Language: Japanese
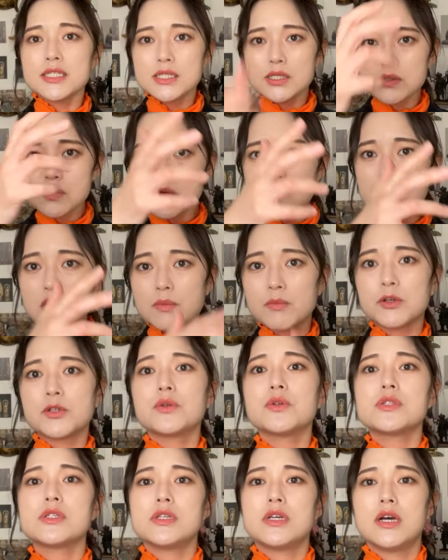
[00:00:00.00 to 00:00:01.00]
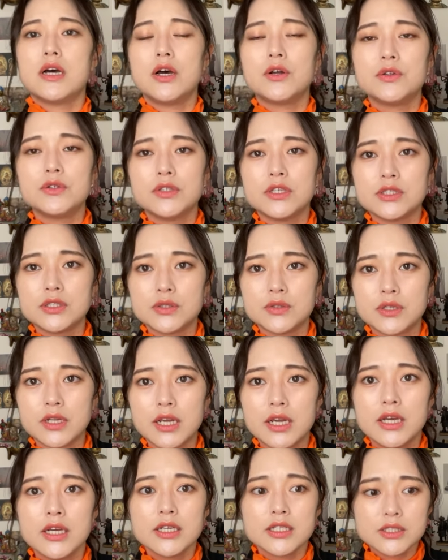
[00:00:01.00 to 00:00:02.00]
出効果も一つにはあるんですよ
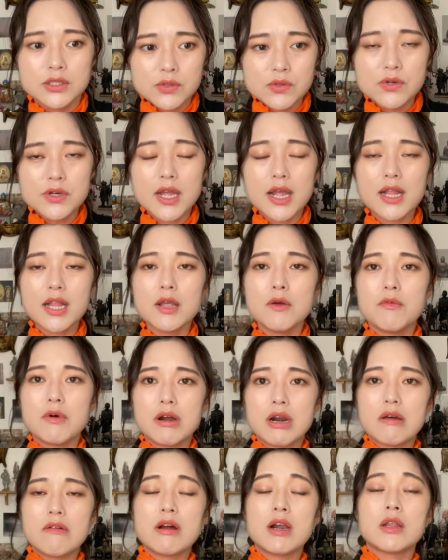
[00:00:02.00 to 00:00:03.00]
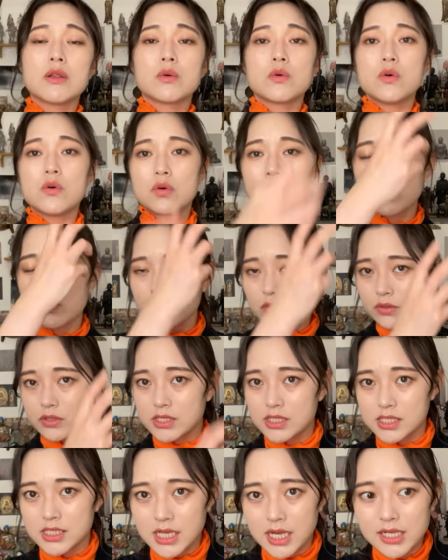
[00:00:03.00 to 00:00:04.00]
ねそうやって我々の心を
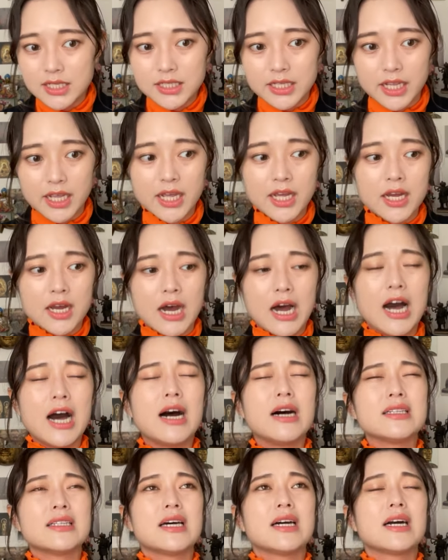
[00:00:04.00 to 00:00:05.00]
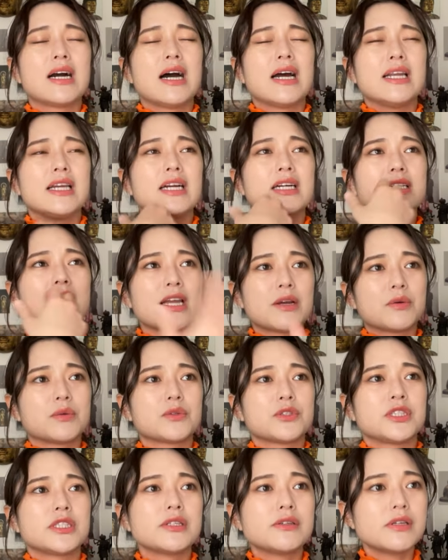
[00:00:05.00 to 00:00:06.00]
掴んでああなんかありがたいこと
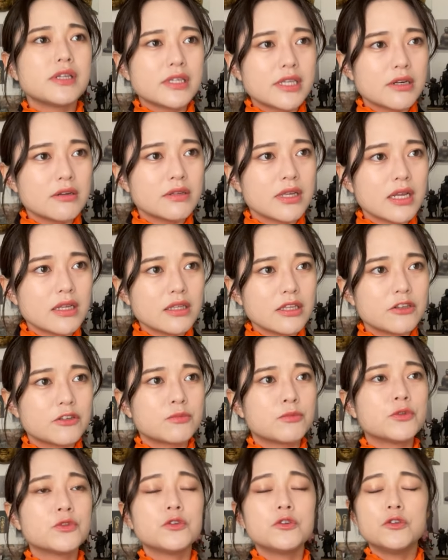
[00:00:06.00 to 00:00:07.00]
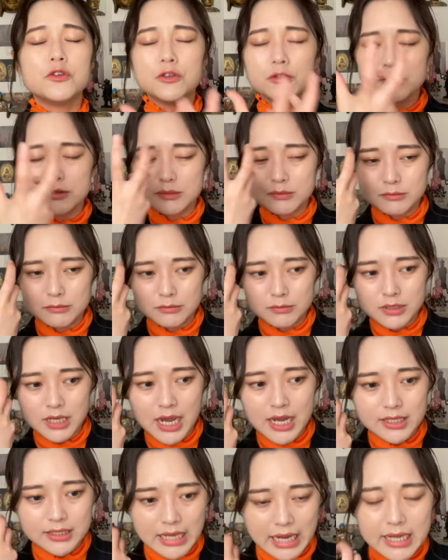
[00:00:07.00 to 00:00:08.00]
してくれてるなっていうものを
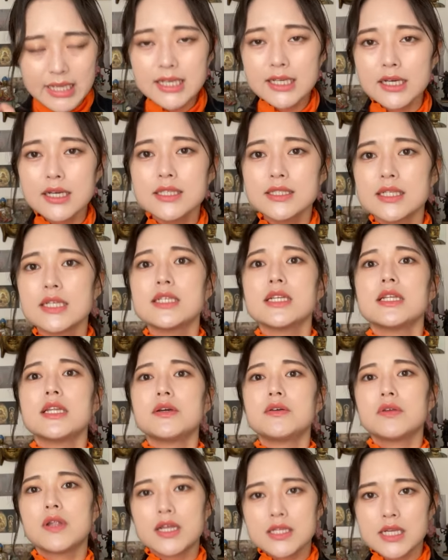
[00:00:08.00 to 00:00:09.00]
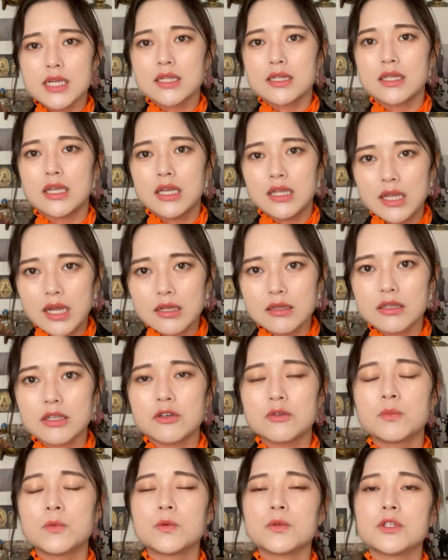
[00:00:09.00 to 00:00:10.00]
体感させてくださっていたってい
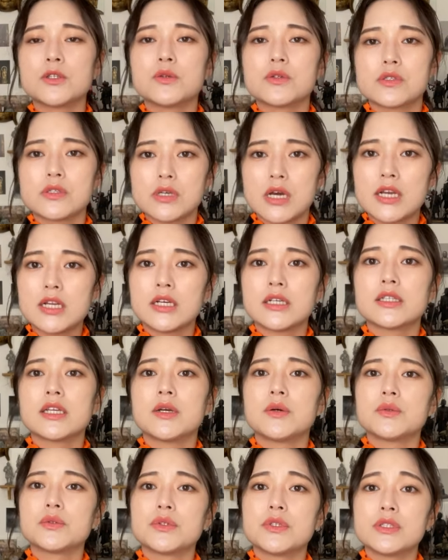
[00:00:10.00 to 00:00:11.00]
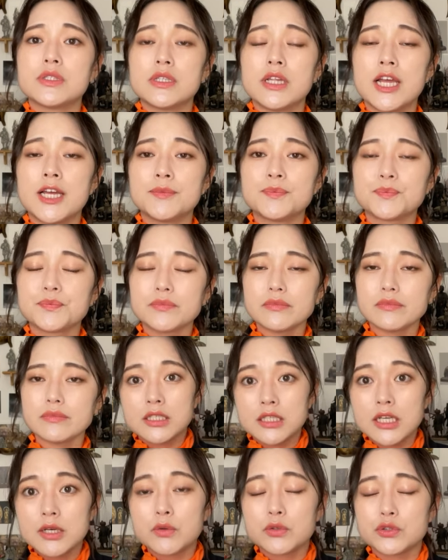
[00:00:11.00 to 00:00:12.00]
うもの一つありがたいことですね。
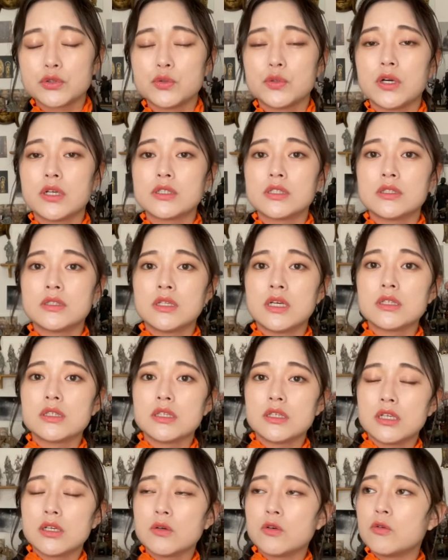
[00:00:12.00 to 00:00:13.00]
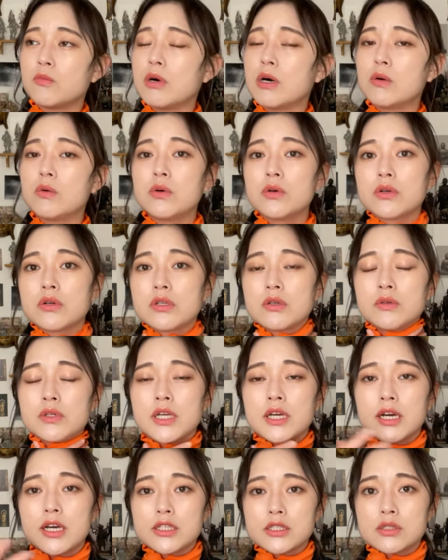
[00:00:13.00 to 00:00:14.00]
ね、お正月になってね、ごま法要にお
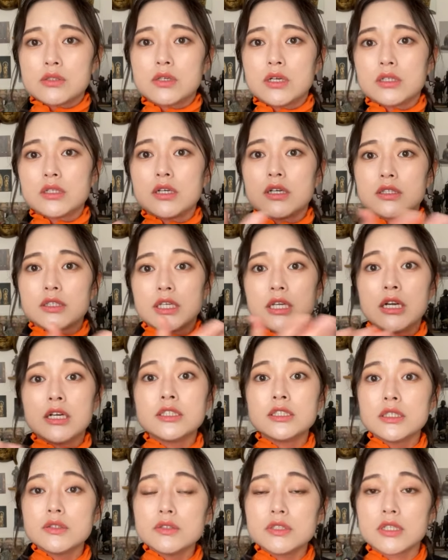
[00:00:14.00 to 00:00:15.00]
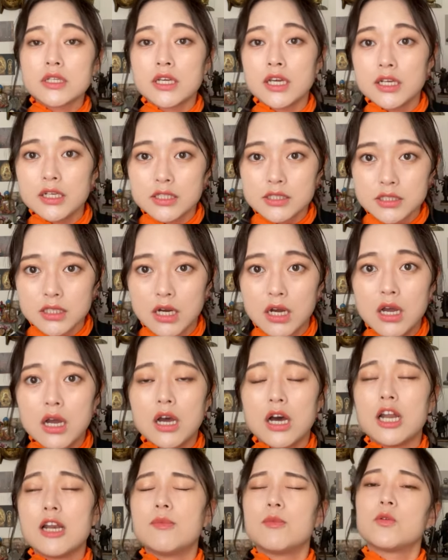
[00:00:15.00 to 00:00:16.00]
願いする方々いらっしゃるじゃないですか。
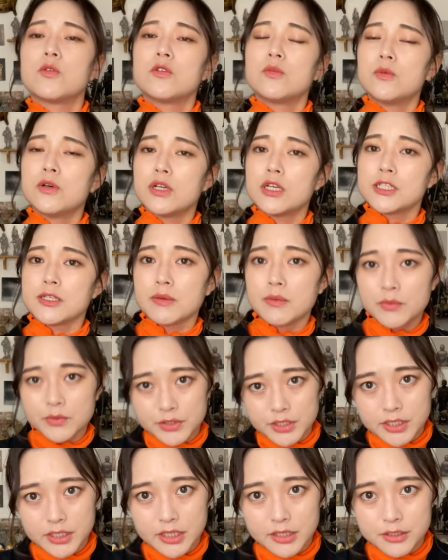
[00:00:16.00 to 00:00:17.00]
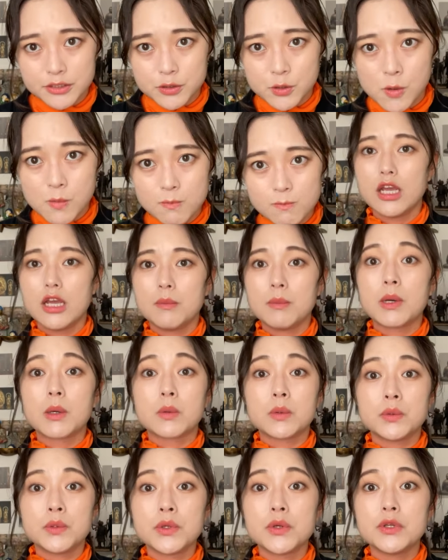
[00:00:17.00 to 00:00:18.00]
あれも工房屋さんを持ってきたんですよ。まあ、
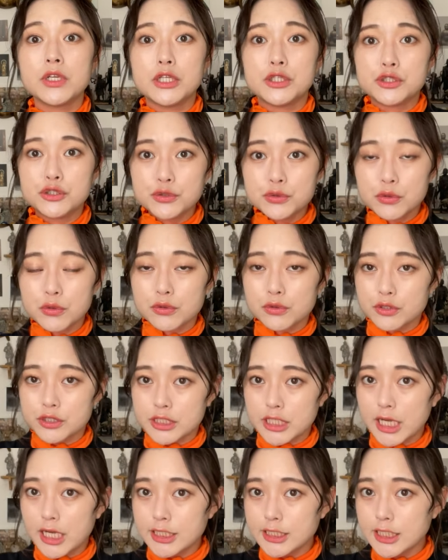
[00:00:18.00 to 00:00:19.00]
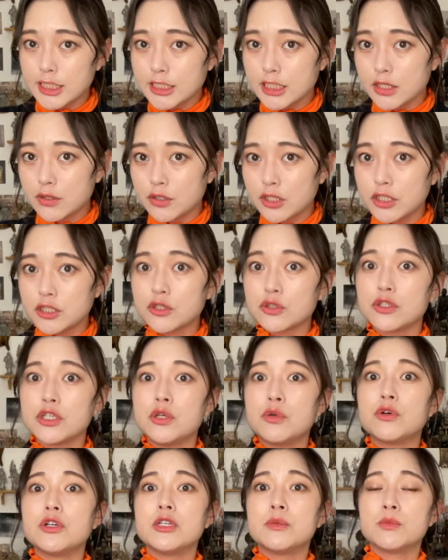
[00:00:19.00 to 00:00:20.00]
このように中国の最先端の技術を日
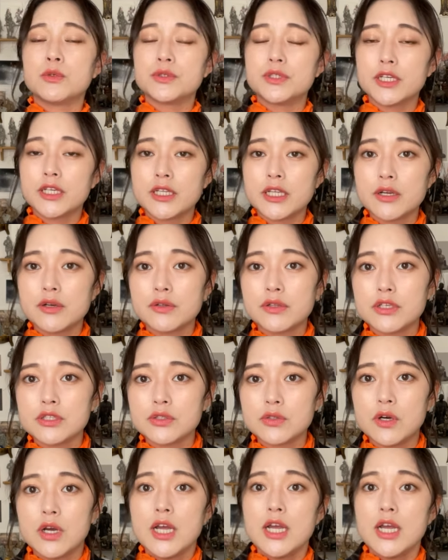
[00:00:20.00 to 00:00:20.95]
本に持ってきてるんですよ。